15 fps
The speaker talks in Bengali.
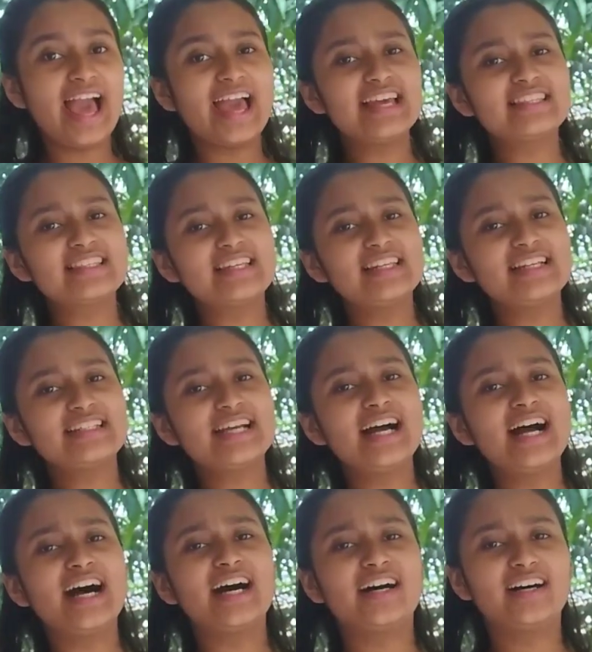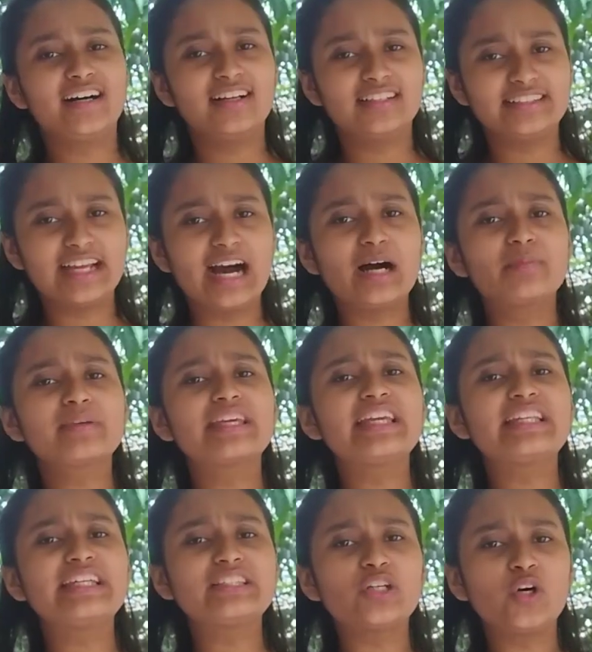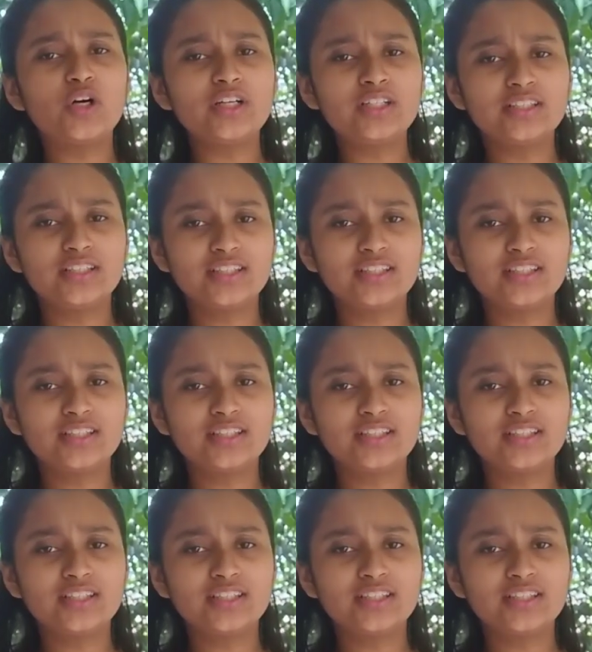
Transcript: এই ছেলেটা নাম কি রে তোর